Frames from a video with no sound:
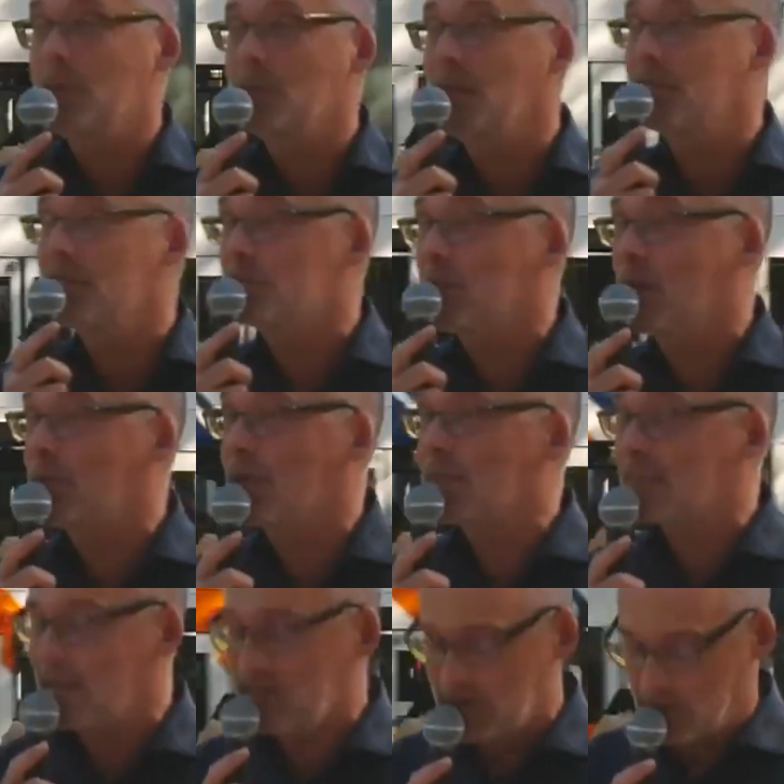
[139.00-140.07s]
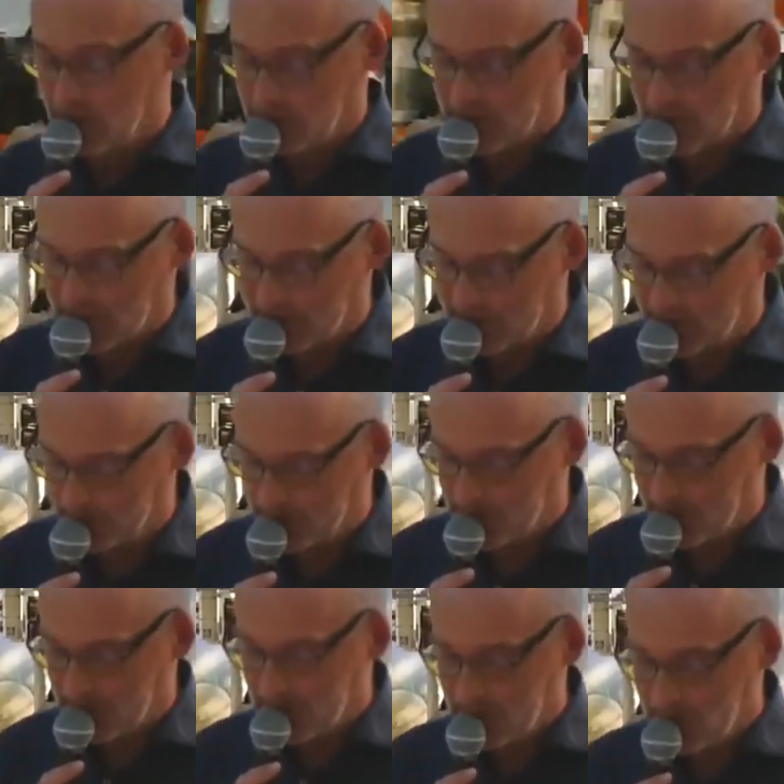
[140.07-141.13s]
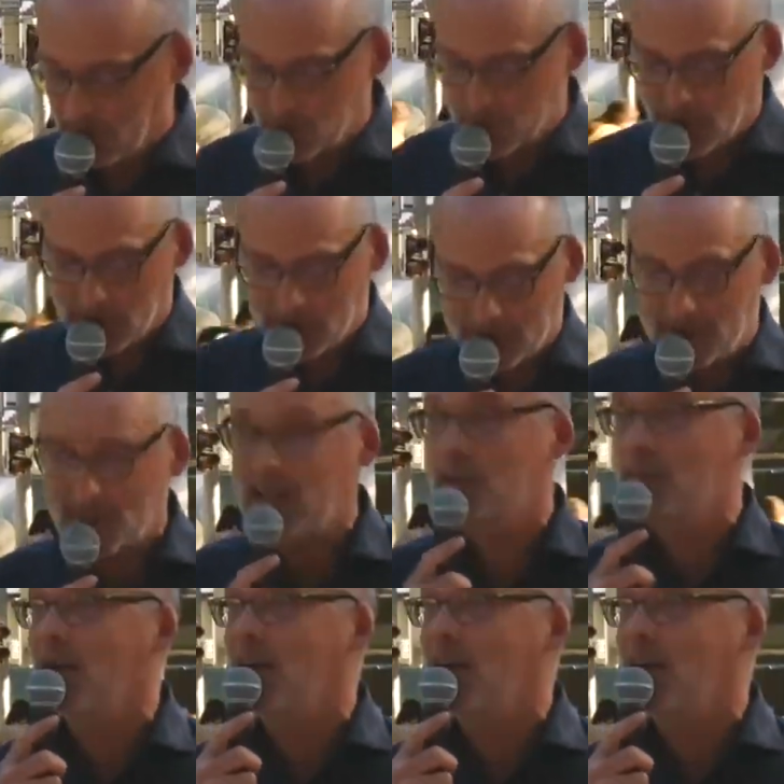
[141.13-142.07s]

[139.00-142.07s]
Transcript: haben ja nicht mal Patientenkontakt. Warum sollten sie dann die